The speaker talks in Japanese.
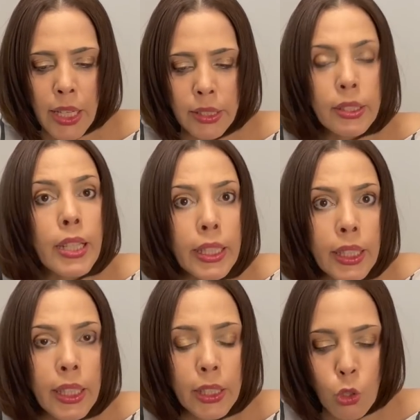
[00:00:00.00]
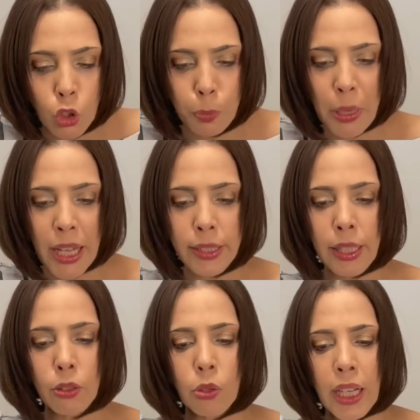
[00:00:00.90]
すでに
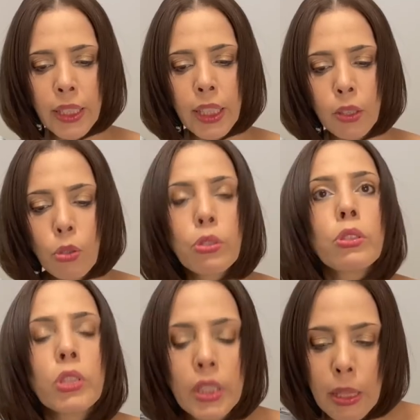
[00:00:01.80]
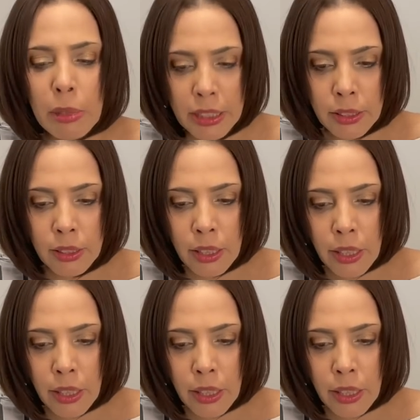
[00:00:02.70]
6%台に突入しています。